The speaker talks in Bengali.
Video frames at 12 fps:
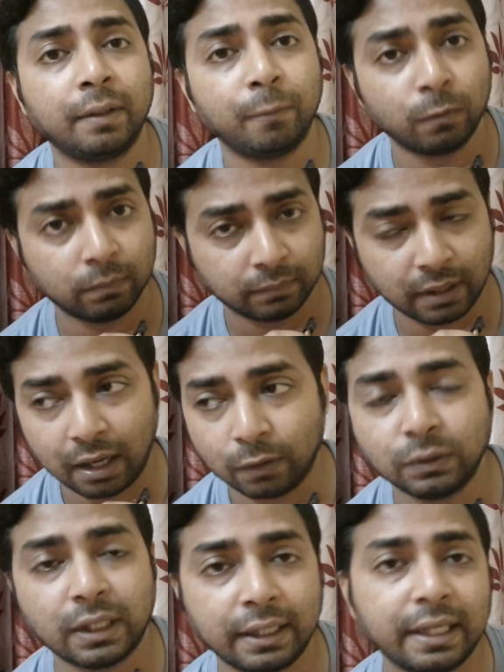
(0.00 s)
এবং
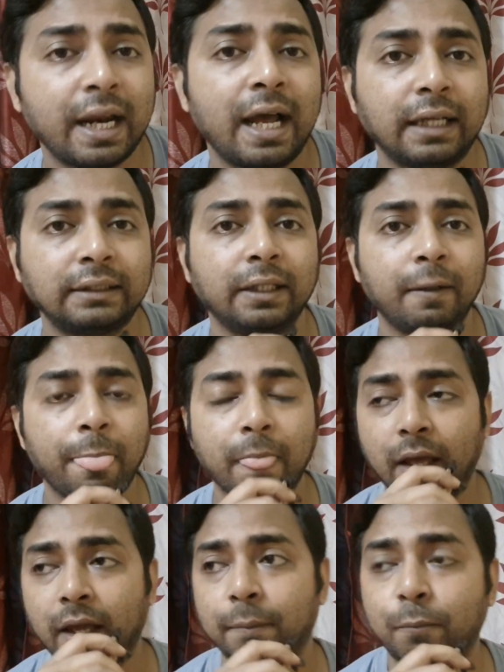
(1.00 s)
আরও যারা যারা আছে
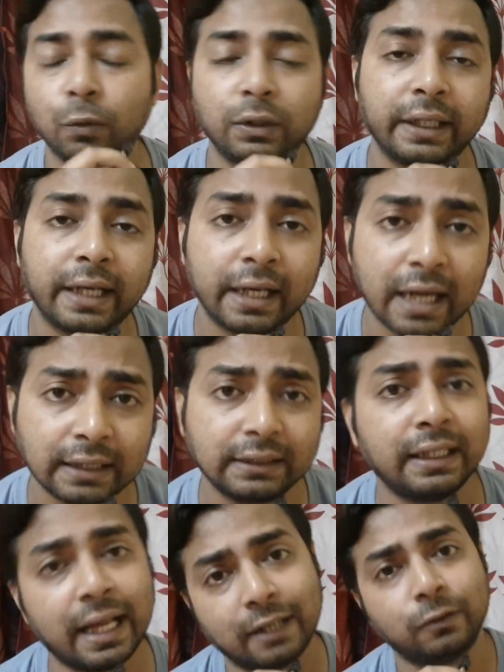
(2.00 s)
এর প্রত্যেকের
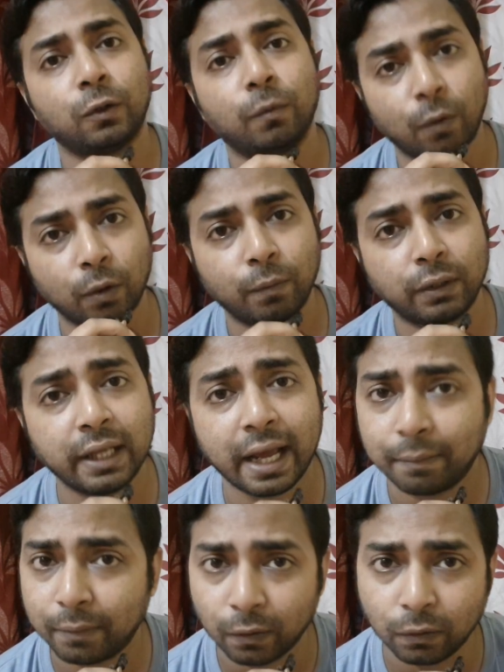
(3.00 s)
কাজকে দেখার জন্য বড় পর্দা
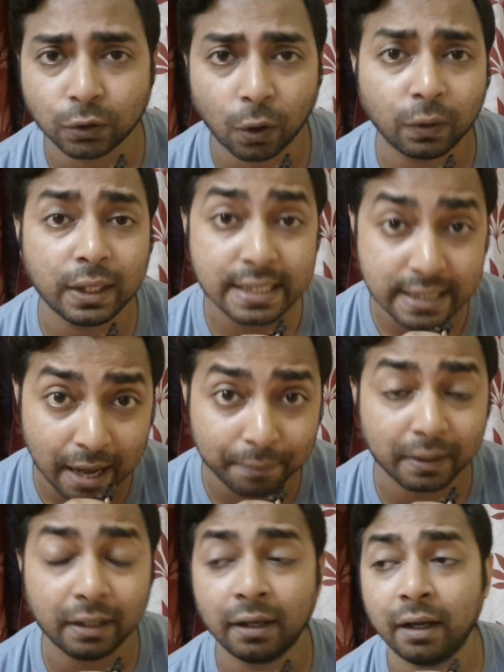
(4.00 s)
একবার হলো সকলে যাবে